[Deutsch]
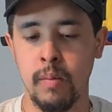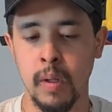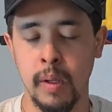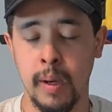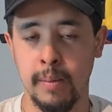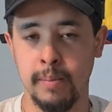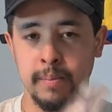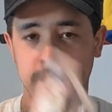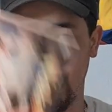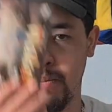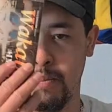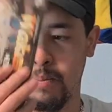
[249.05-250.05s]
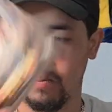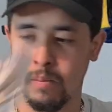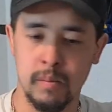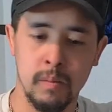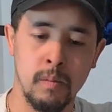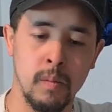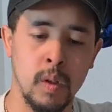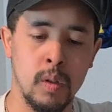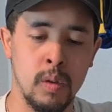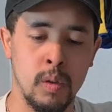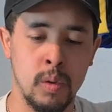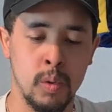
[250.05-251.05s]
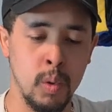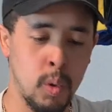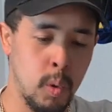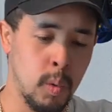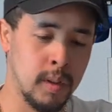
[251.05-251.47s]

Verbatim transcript: Ja. So,